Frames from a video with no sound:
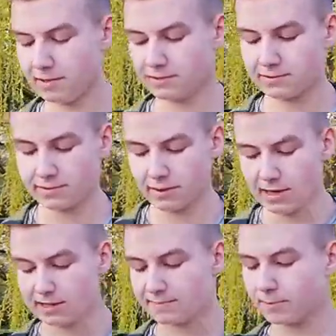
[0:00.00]
miejscu
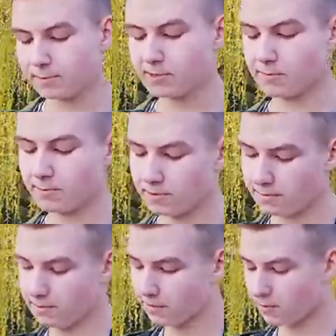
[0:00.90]
z
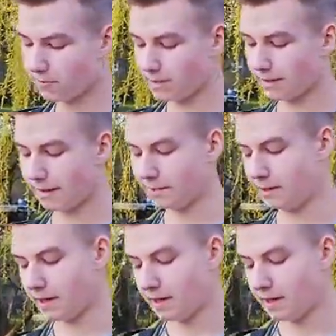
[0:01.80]
podrobionymi dokumentami.